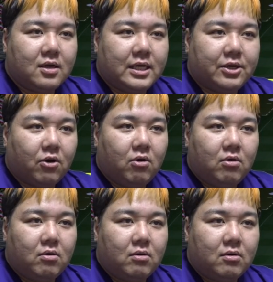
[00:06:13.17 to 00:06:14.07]
いいよ。
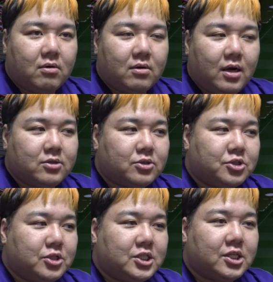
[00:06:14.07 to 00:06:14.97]
あと
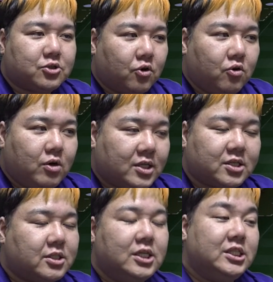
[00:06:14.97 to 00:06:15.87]
11でしょ。あ、
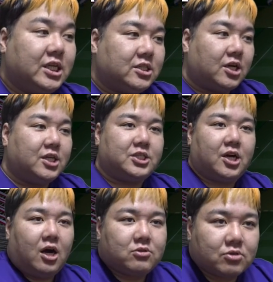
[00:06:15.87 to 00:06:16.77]
違う、全然足りない
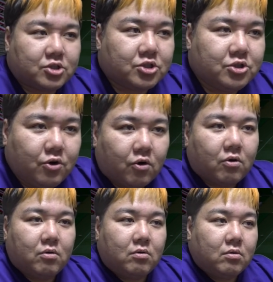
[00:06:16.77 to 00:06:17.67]
じゃん。あと14。
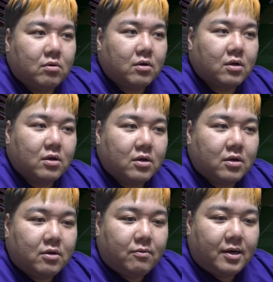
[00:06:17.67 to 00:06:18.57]

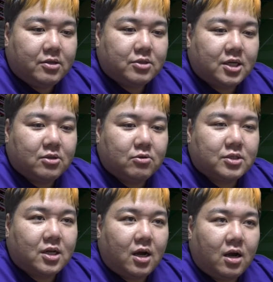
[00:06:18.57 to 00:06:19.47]
割とちゃんと
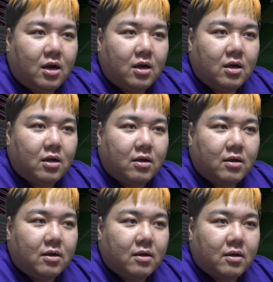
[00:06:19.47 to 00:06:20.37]
した
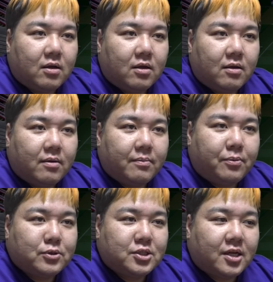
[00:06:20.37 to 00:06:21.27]

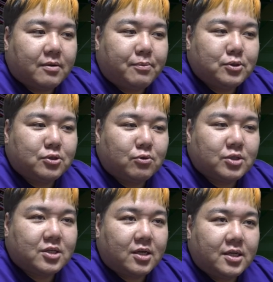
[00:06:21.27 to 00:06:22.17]
ポジのお
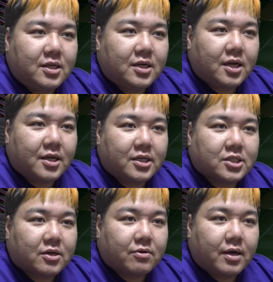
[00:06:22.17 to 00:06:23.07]
じさん入れなきゃいけないん
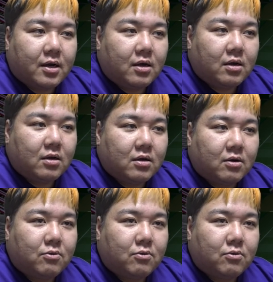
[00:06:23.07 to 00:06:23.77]
じゃないこれ。あ、